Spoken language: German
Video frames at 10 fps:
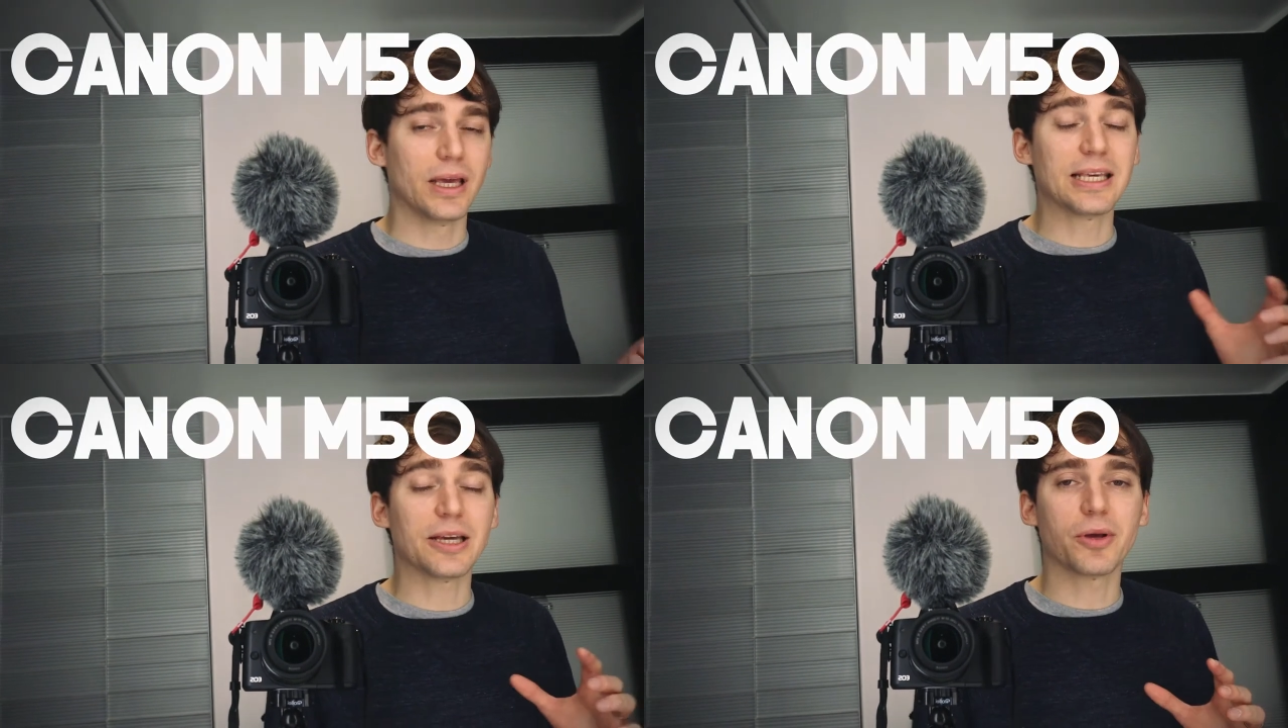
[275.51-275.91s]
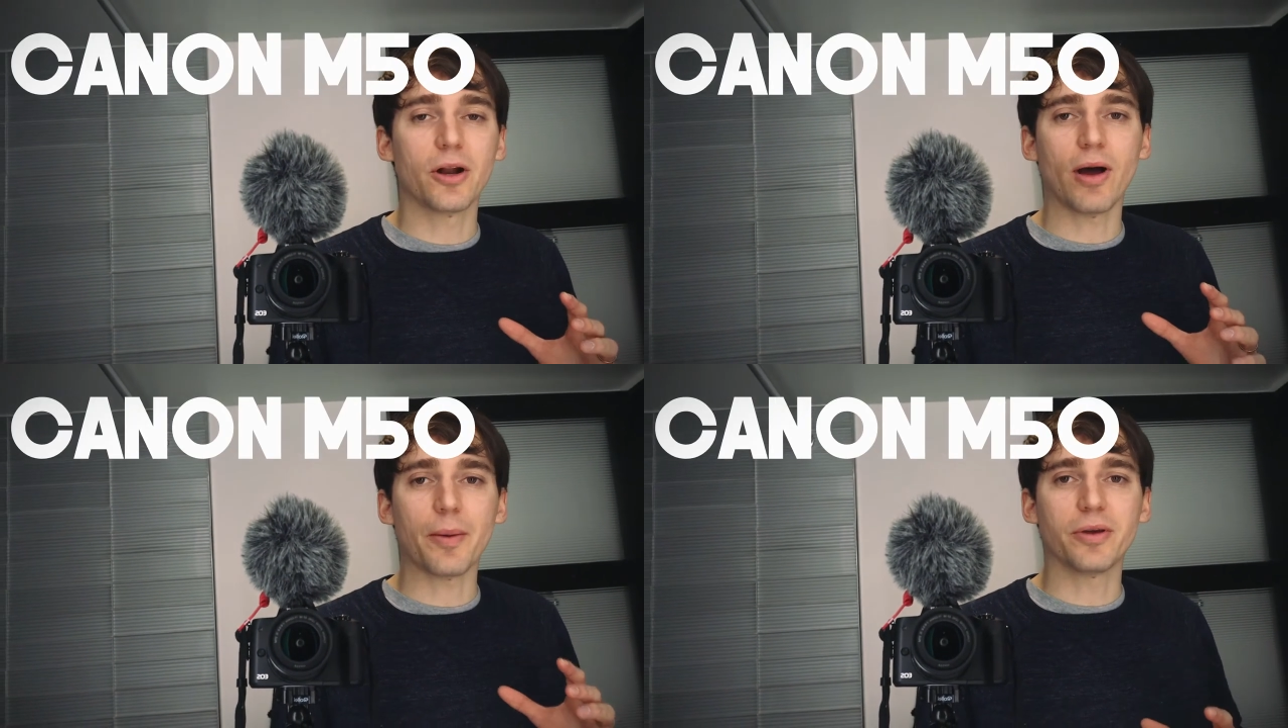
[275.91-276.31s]
Ich habe
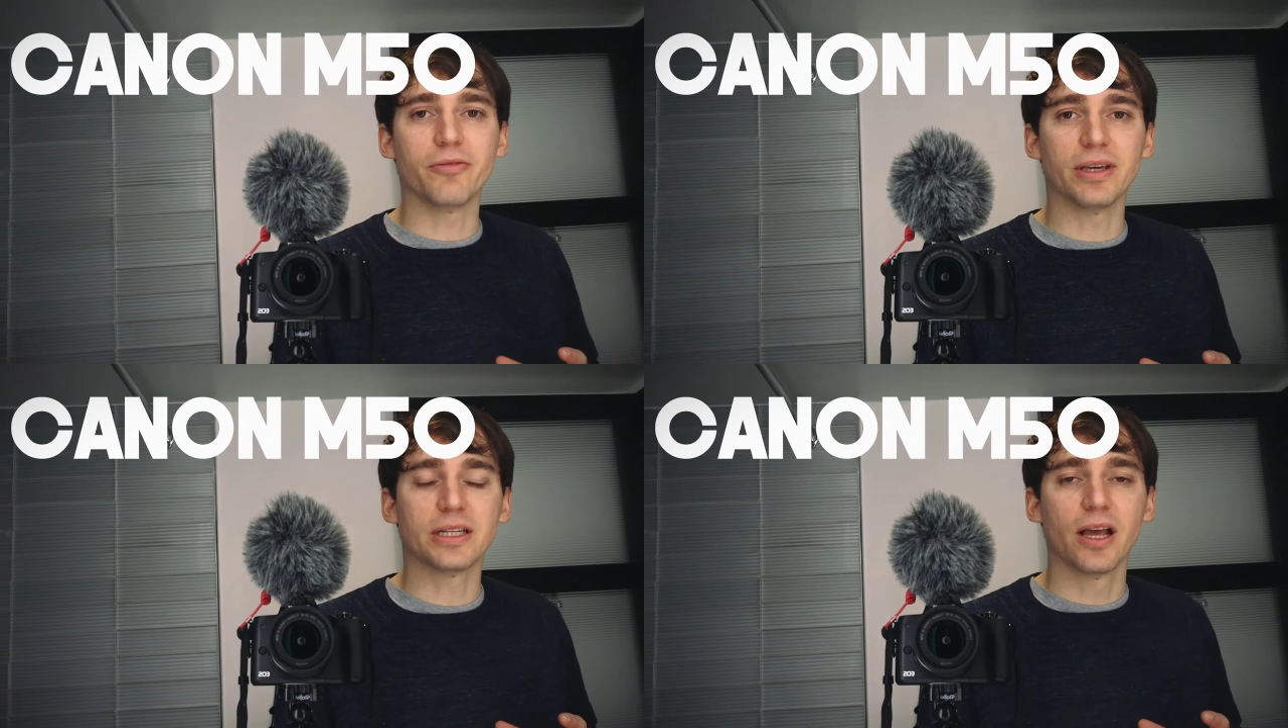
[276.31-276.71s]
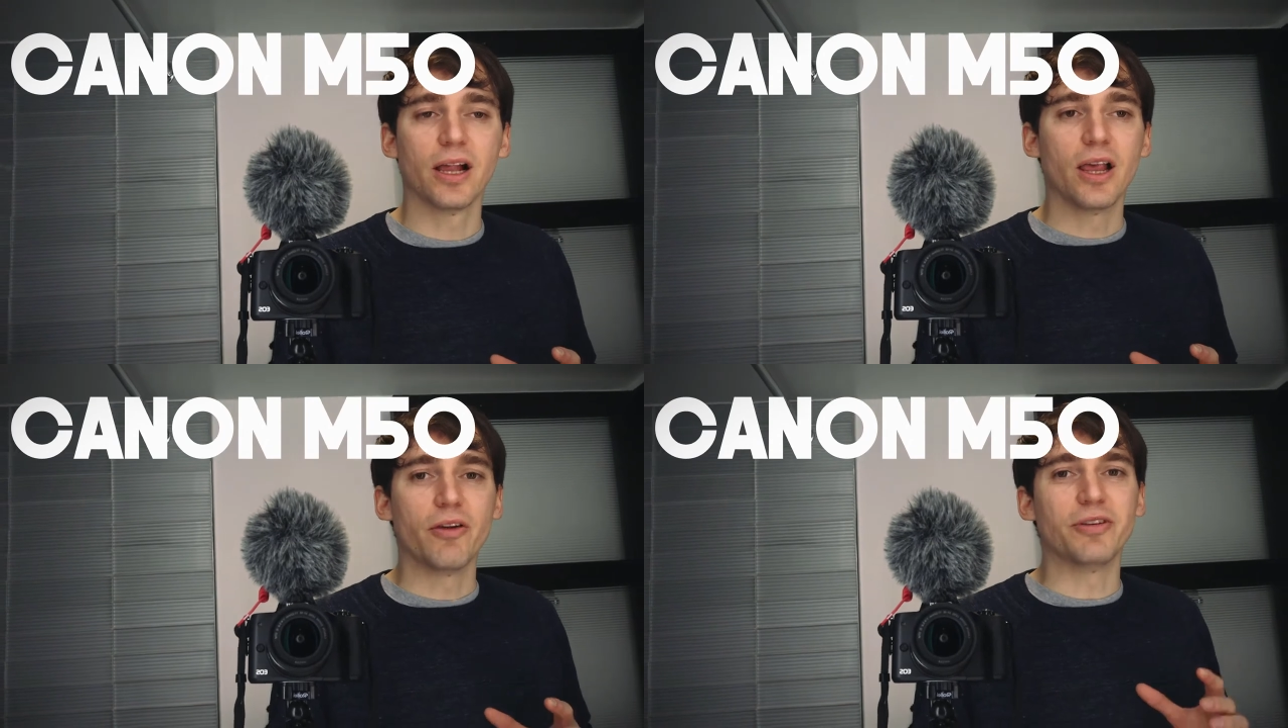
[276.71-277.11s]
genau abgewegt,
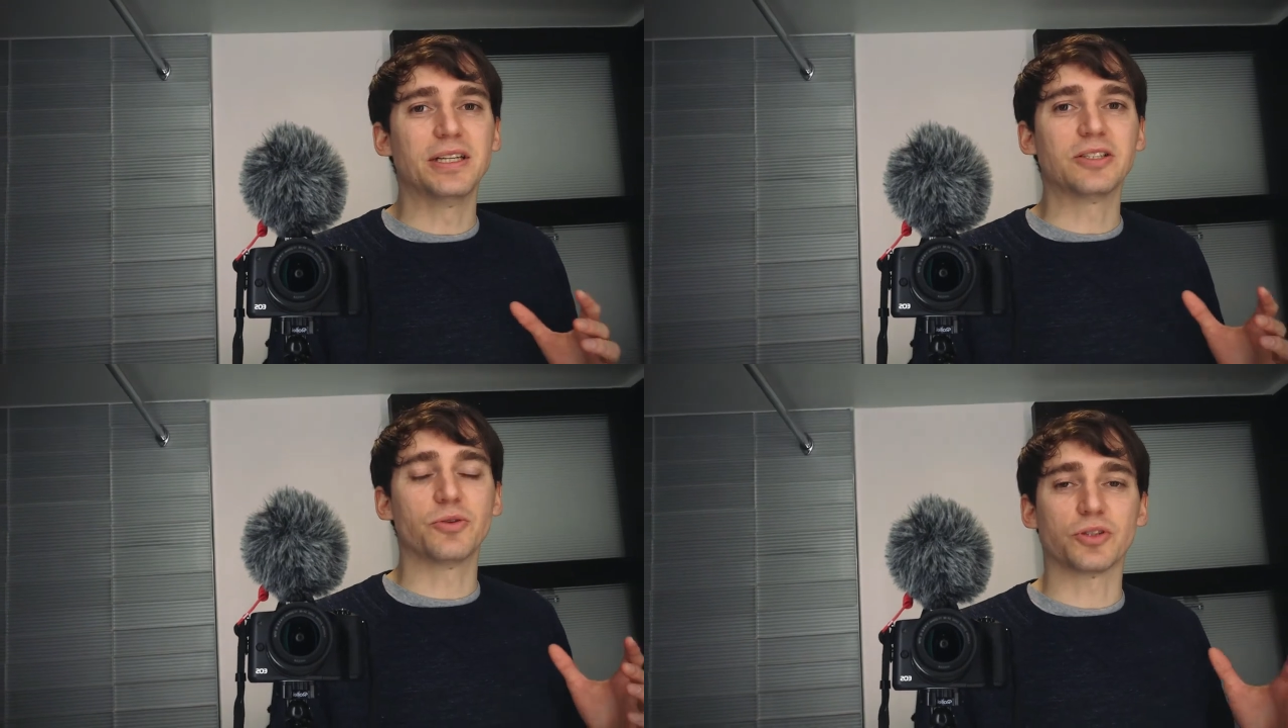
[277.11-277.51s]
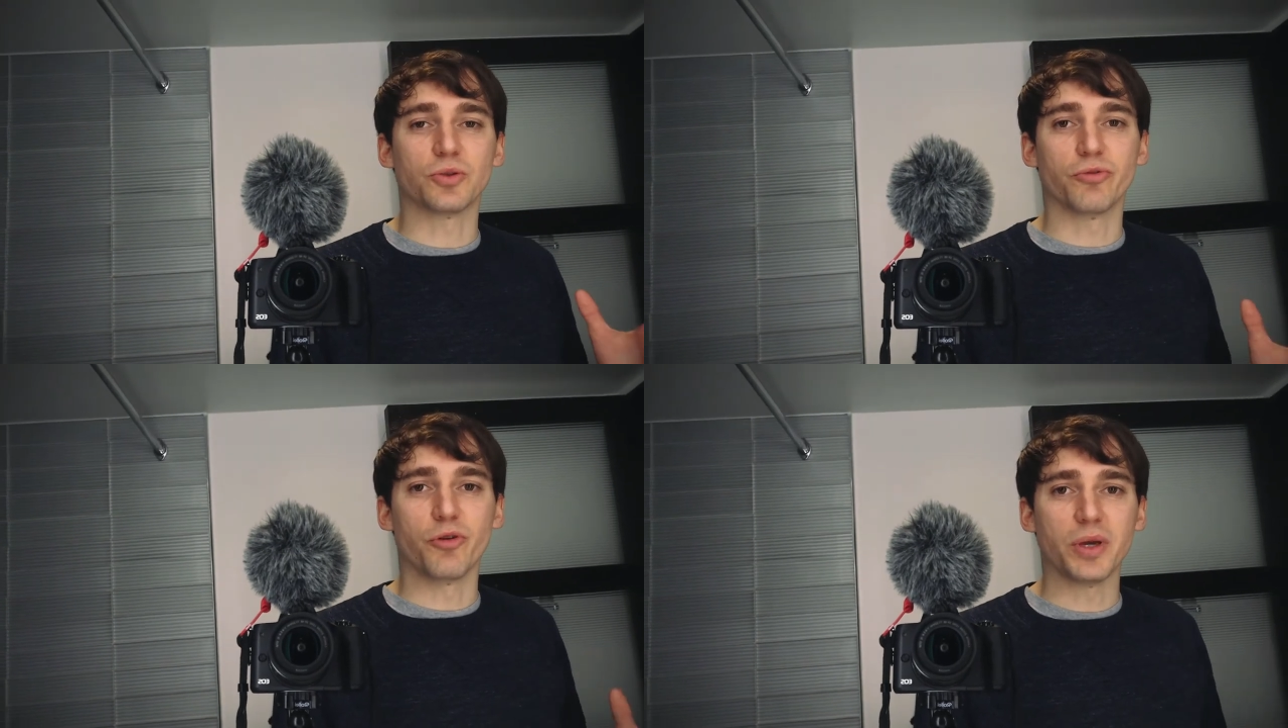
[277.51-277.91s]
wie die
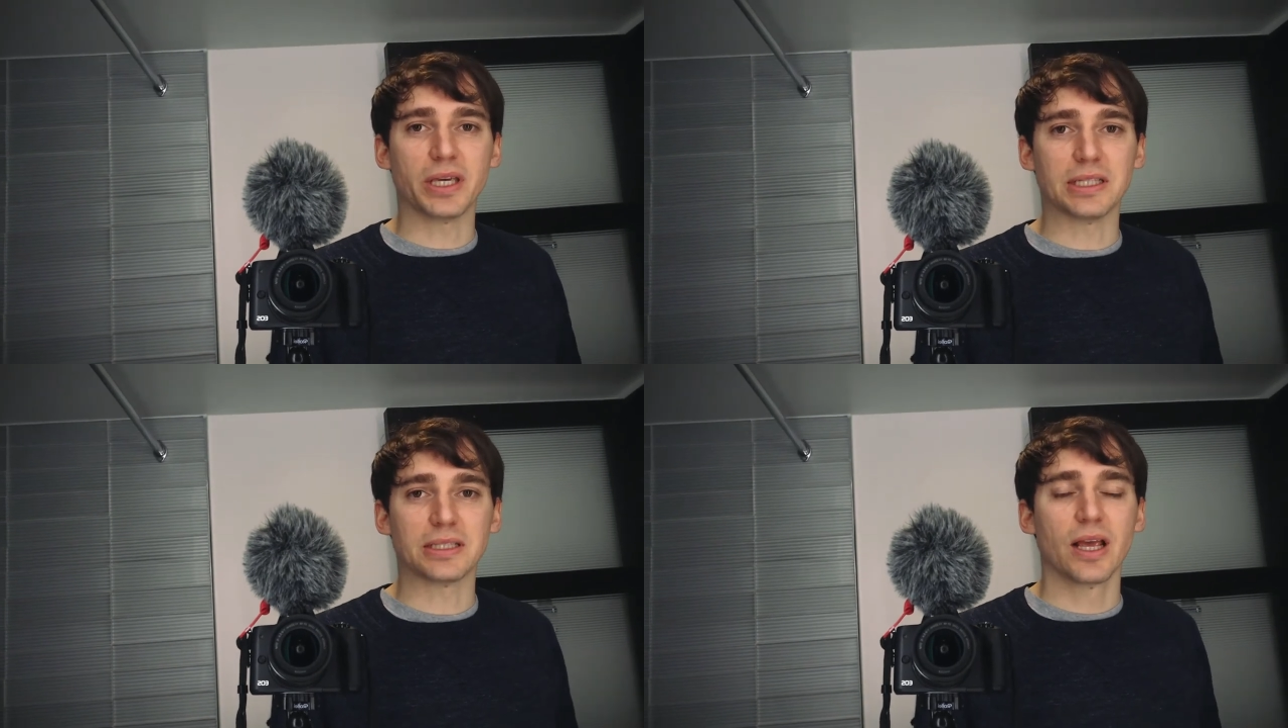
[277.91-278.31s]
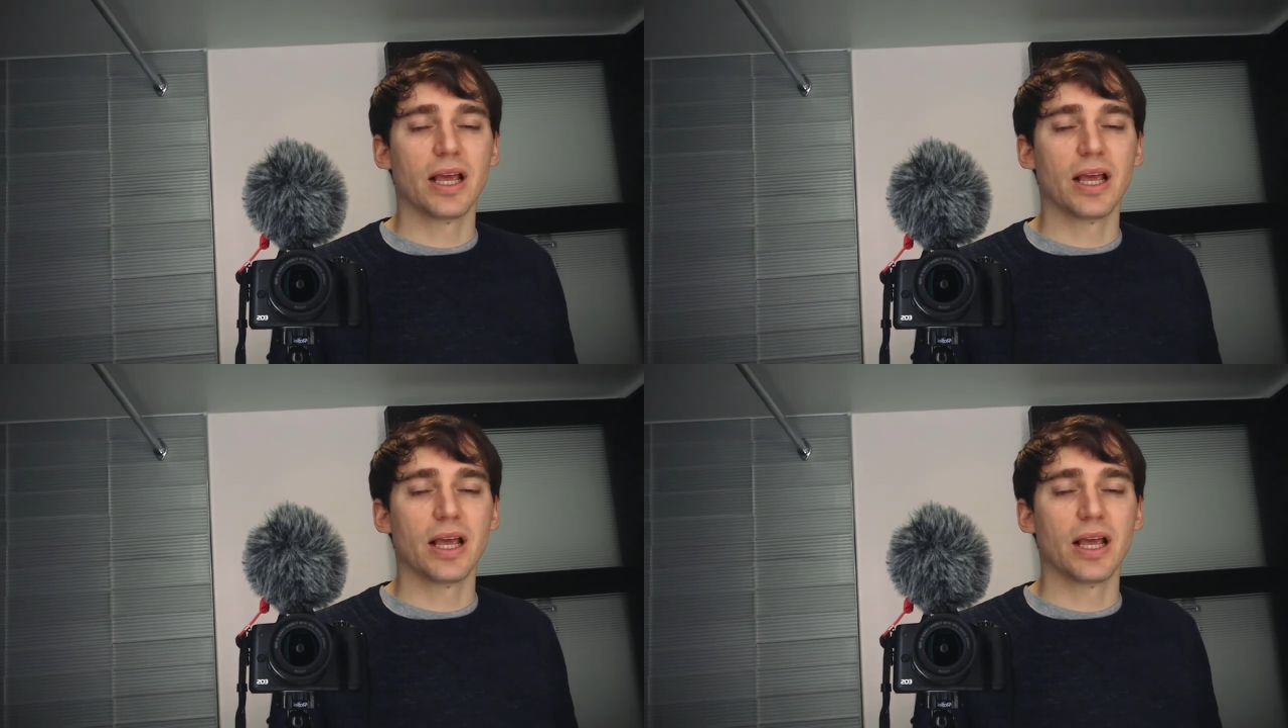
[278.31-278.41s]
Situation für mich ist.